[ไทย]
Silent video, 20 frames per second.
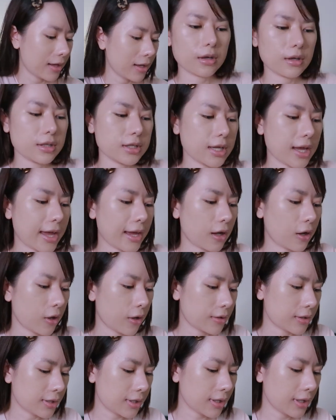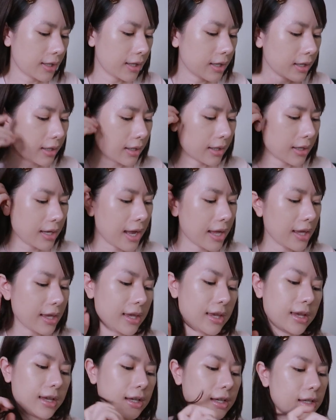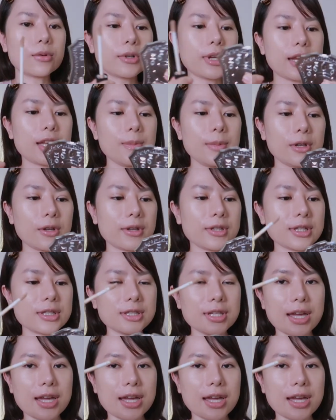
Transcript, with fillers: ก็ใช้คอนซีลเลอร์ได้อีกตรงไหนที่เป็นรอย